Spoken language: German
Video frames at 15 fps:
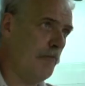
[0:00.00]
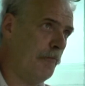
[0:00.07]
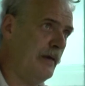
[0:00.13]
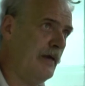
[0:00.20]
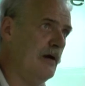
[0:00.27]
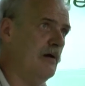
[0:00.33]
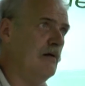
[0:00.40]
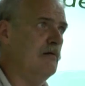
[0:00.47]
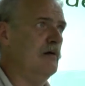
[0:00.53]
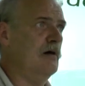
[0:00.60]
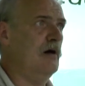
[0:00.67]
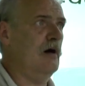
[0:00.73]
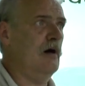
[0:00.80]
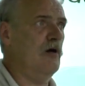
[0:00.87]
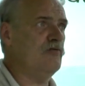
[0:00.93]
Ampere
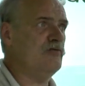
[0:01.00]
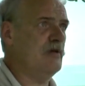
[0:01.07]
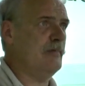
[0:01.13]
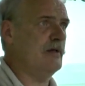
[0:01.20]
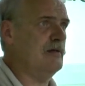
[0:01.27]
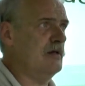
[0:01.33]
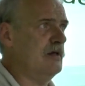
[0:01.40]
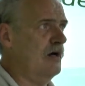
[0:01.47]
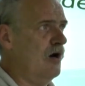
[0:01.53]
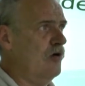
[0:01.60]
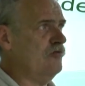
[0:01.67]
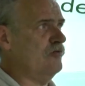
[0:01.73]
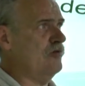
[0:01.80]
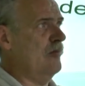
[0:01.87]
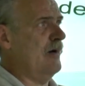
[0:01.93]
aus der Batterie
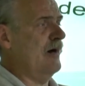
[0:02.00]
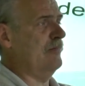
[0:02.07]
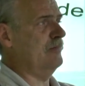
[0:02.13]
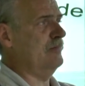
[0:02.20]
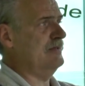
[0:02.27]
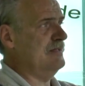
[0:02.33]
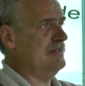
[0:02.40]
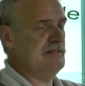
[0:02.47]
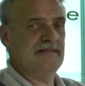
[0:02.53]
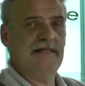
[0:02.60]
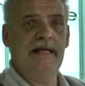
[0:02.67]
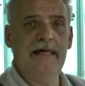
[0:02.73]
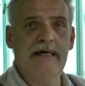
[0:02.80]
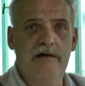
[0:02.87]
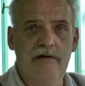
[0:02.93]
rausgenommen habe, die ist
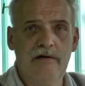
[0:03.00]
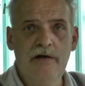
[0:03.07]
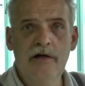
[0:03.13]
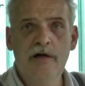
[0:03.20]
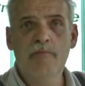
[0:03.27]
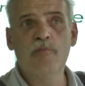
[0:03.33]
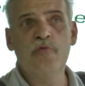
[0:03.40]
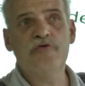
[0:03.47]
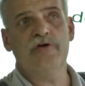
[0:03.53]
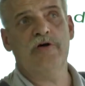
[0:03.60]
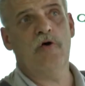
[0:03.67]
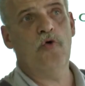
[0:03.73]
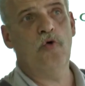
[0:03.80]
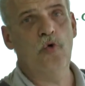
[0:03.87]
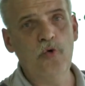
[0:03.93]
leer, muss ich
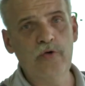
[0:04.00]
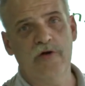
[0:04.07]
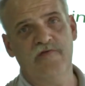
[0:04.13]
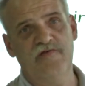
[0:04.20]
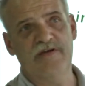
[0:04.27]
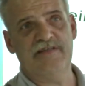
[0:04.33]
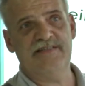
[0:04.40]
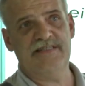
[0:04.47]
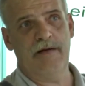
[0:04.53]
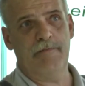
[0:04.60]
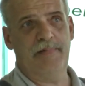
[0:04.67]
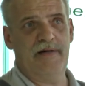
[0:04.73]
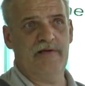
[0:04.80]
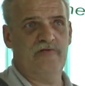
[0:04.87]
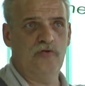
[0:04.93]
auch 140
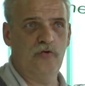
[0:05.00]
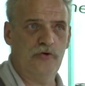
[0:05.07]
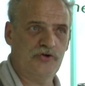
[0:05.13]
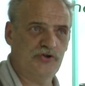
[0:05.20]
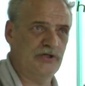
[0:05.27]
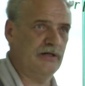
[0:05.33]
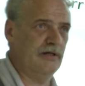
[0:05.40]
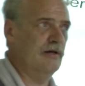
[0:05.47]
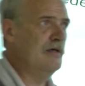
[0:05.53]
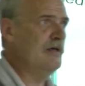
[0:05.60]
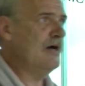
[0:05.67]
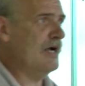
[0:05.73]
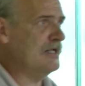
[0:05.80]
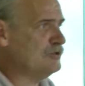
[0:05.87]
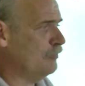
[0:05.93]
Ampere zurückschicken.
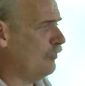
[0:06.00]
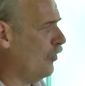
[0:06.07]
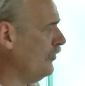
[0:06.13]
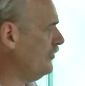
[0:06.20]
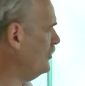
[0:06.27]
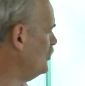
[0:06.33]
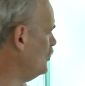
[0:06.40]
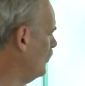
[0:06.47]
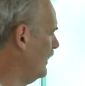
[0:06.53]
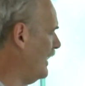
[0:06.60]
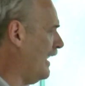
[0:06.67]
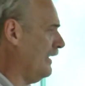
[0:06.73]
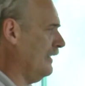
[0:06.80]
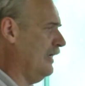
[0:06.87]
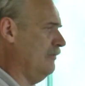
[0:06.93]
Also bräuchte ich schon ein
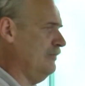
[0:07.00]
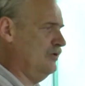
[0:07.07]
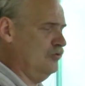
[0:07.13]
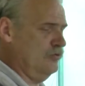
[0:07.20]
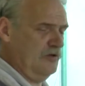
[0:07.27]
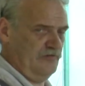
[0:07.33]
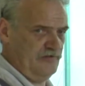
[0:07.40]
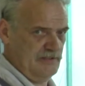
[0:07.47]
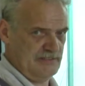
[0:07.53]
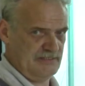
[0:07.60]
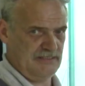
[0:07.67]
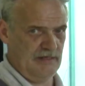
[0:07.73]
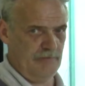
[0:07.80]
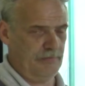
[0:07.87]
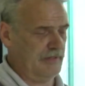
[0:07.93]
Ladegerät mit
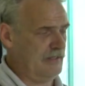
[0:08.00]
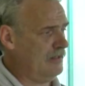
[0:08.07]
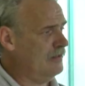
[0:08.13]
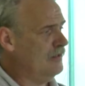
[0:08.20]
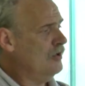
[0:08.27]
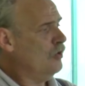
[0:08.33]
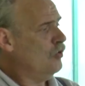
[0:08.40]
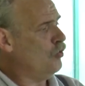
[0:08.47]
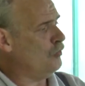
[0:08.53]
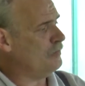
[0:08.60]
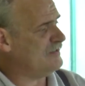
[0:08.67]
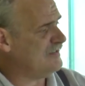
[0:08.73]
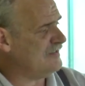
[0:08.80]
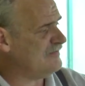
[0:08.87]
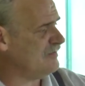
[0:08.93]
140 Ampere,
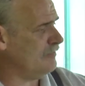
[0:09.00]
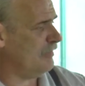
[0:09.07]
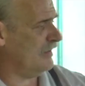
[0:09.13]
um diese